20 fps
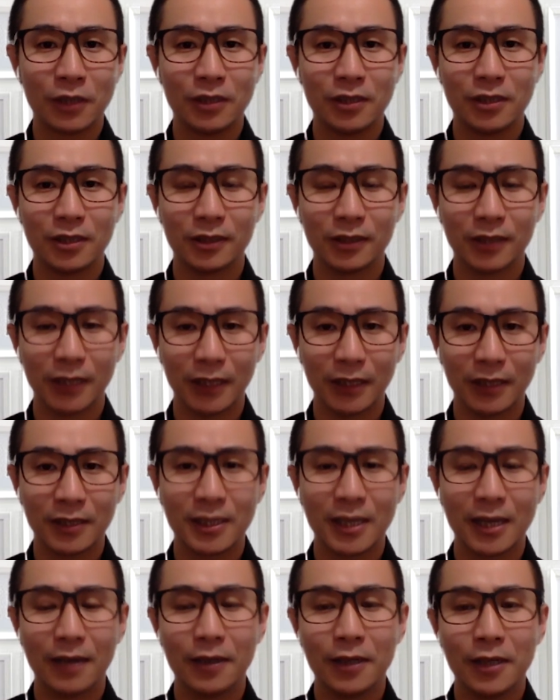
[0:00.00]
疫情的影
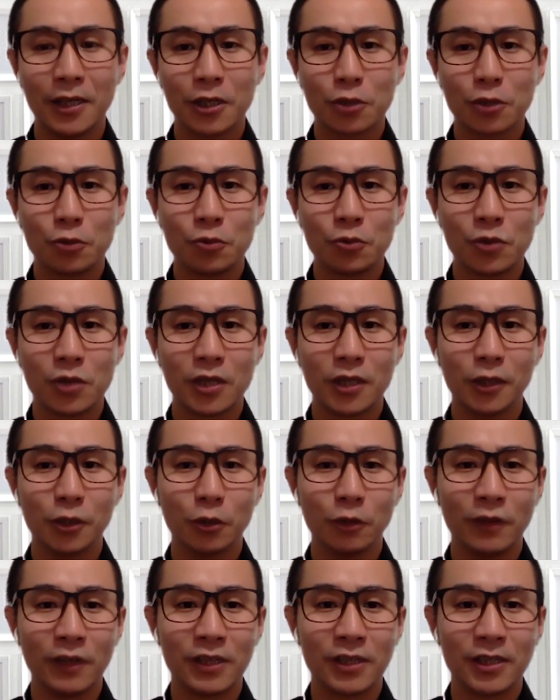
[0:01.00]
响，中国和
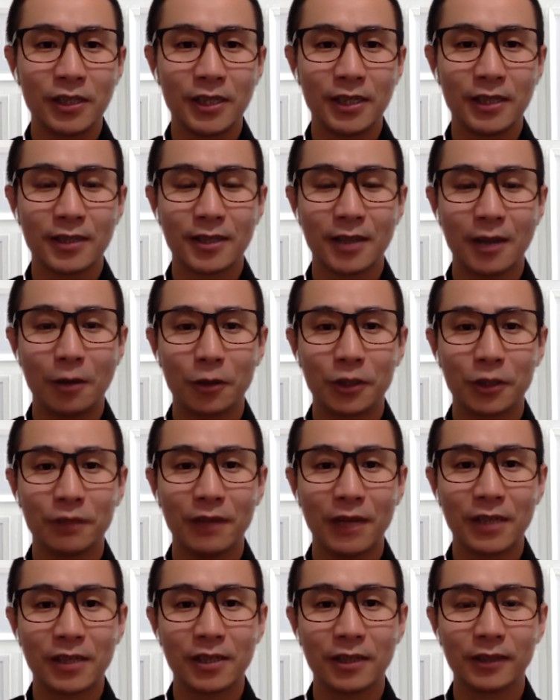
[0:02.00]
挪威之间早日
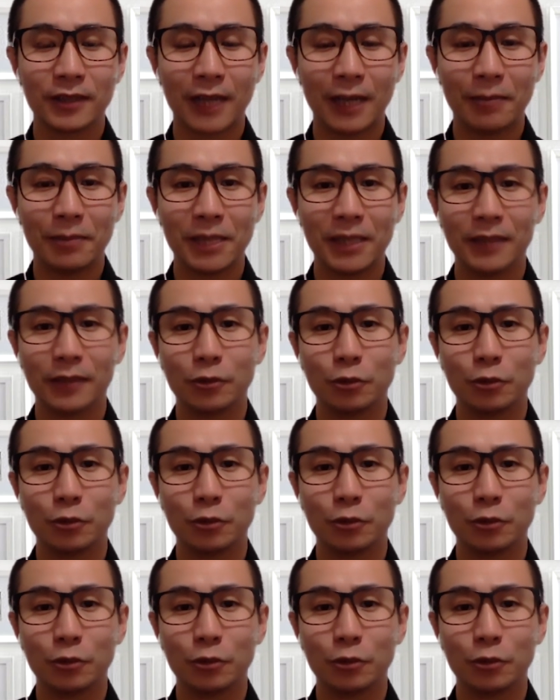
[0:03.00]
完成谈判，